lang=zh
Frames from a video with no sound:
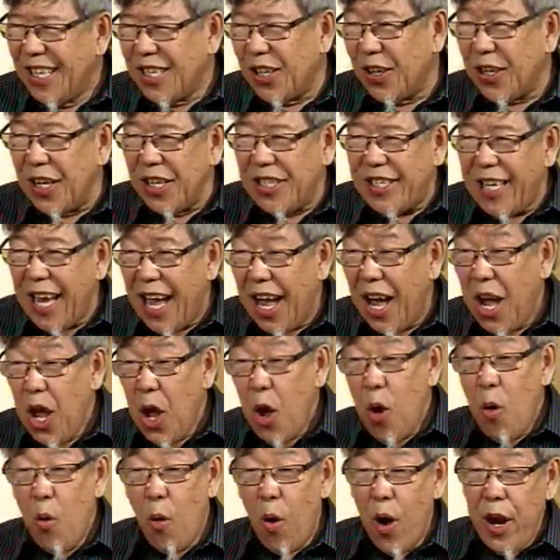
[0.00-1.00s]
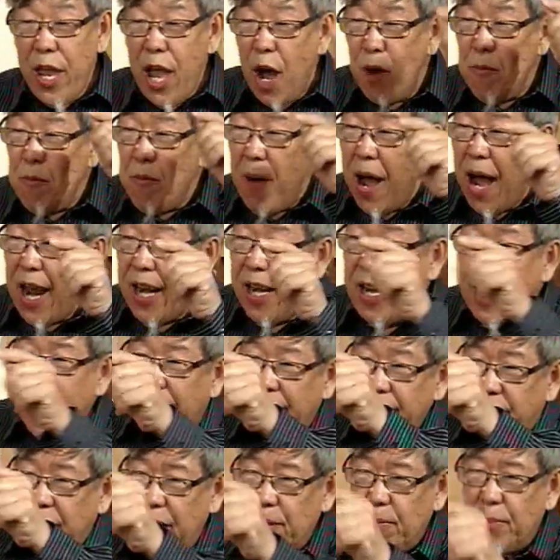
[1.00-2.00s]
都在讲，我要骂
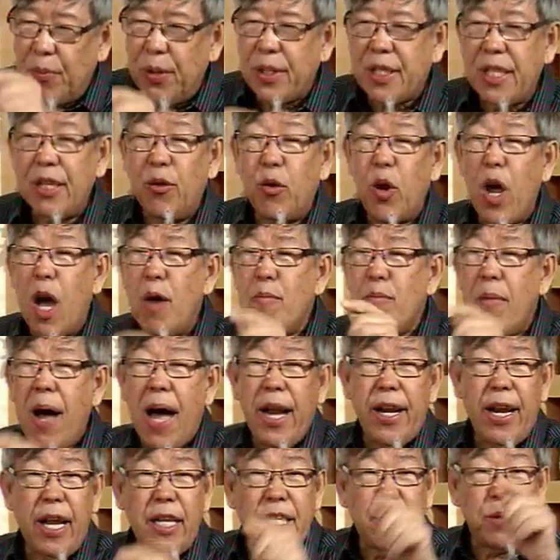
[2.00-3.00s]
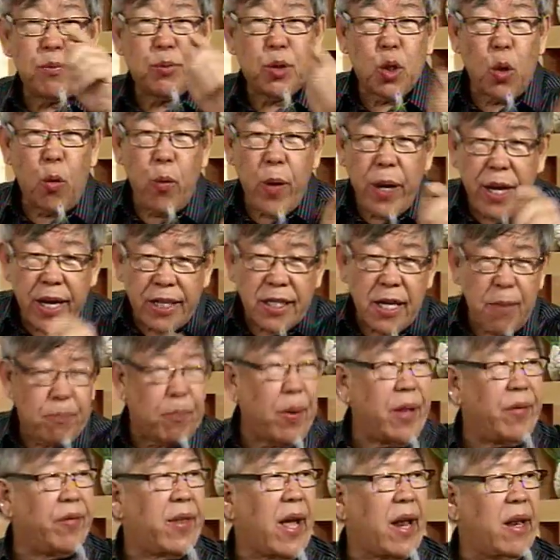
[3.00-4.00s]
南京，不是我要骂南京周围那些
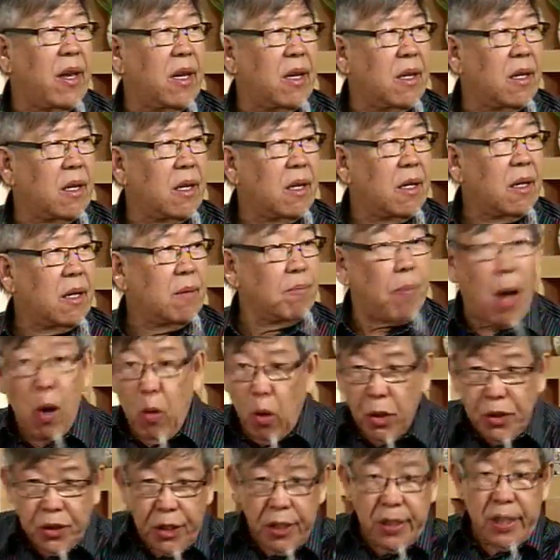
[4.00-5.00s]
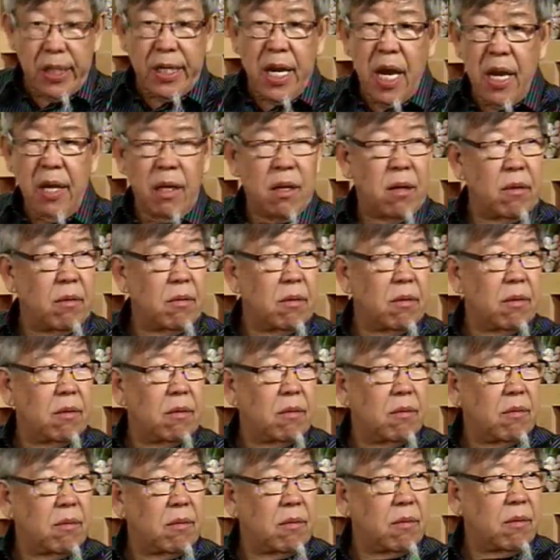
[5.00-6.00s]
笨蛋，嗯，包括徐志根，
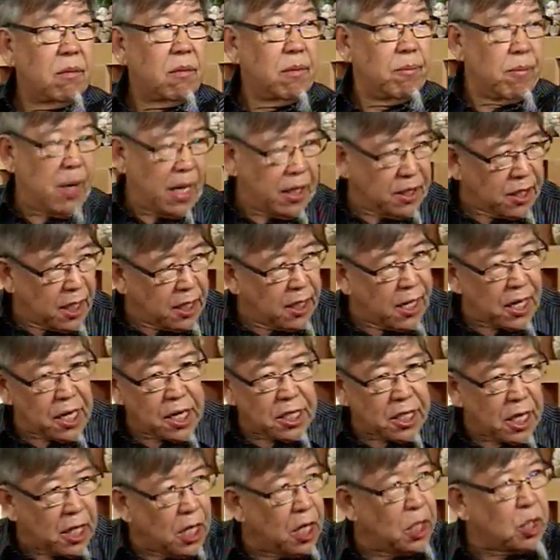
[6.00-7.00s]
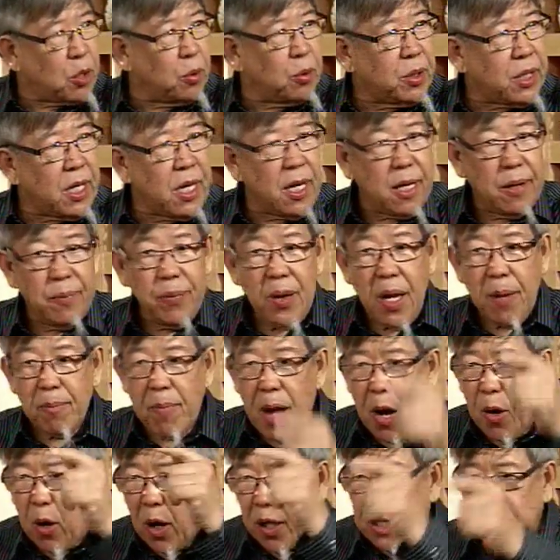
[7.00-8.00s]
嗯，民政的以前的主席，
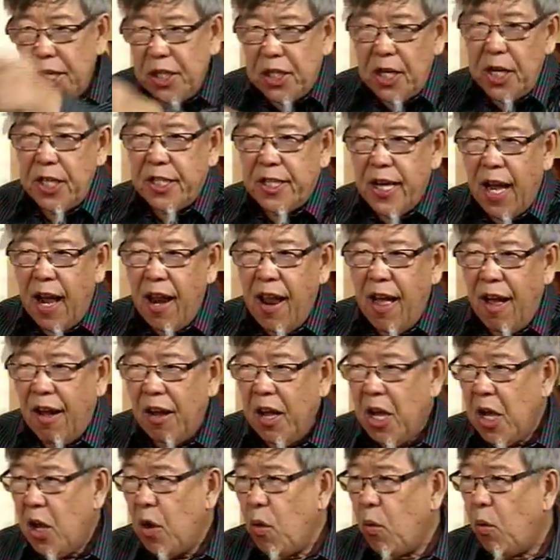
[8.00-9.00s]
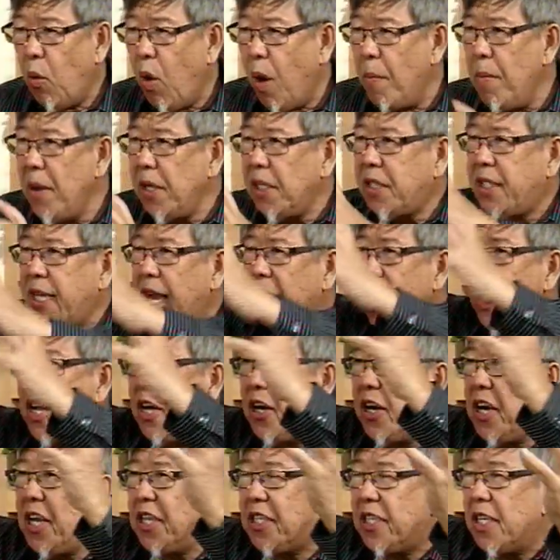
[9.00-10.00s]
包括李登讲了，我们像
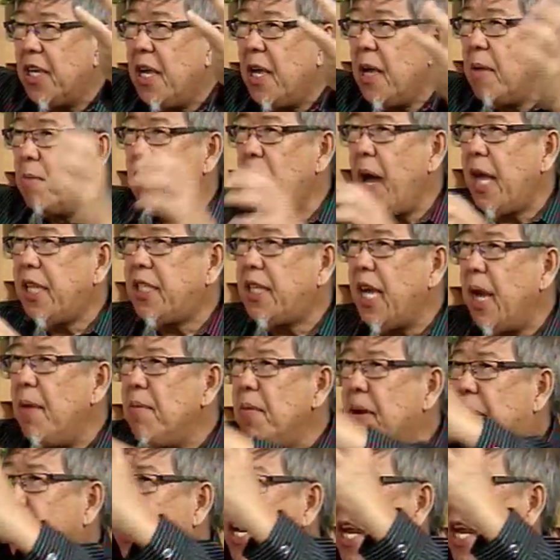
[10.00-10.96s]
Greece，麻将